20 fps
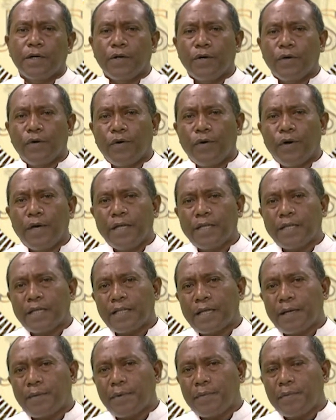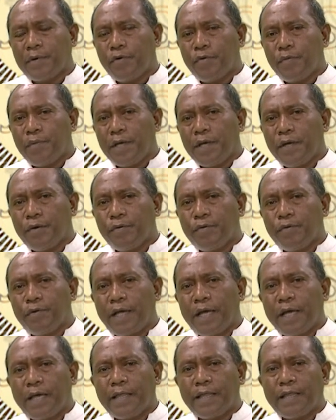Oh ini tama ba domingo
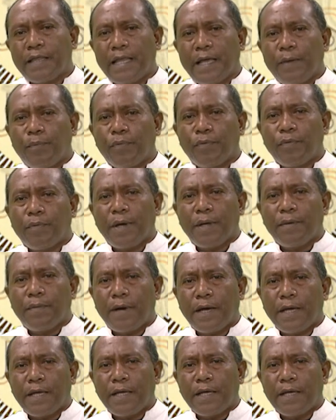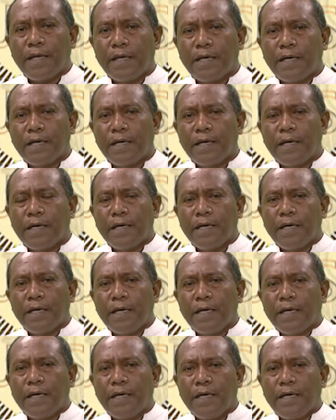nem tempo bye bye.
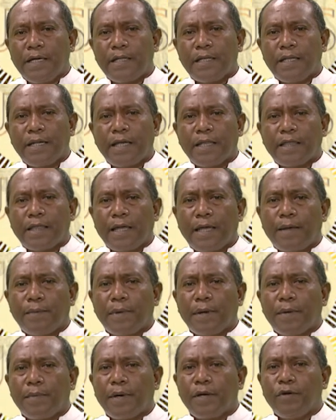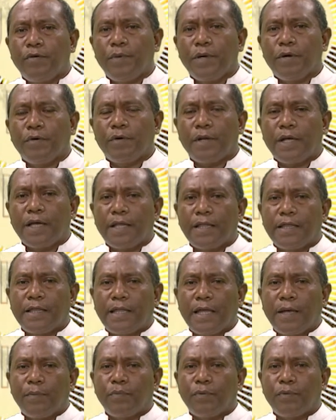Itu tinha tema ba domingo nem
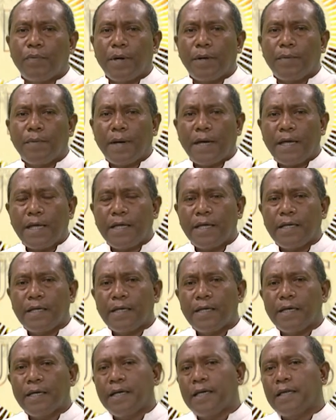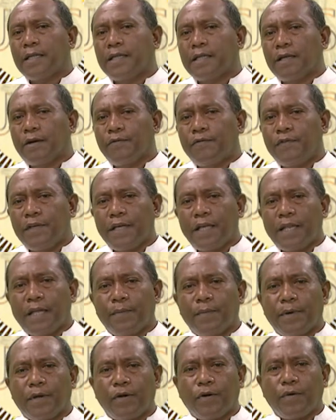tempo bye bye. Tau fiar
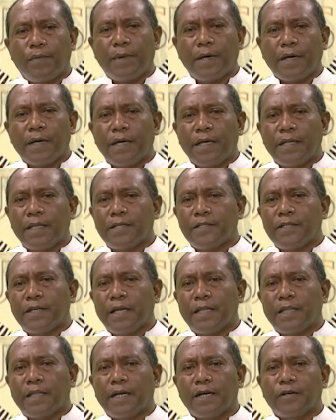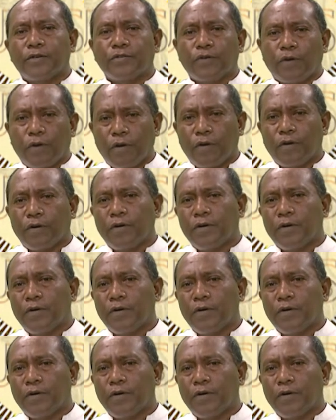maroma kita sehetang solok.